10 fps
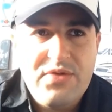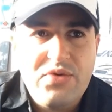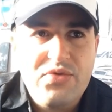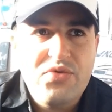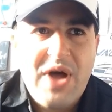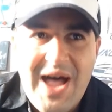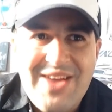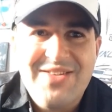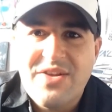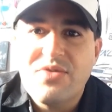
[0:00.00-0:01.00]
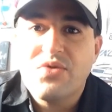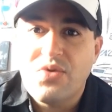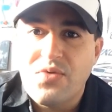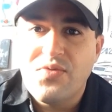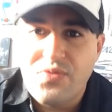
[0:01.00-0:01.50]
surtout, achetez ce
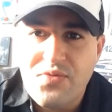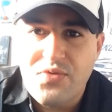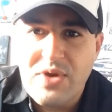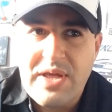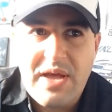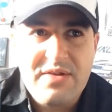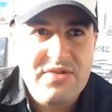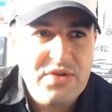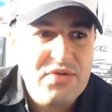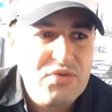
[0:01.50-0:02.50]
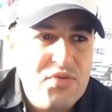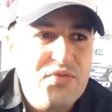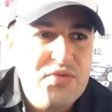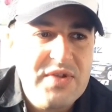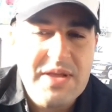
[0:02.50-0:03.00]
que vous voulez, achetez ce que
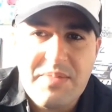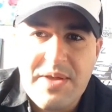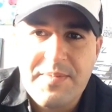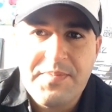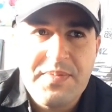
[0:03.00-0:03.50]
vous aimez.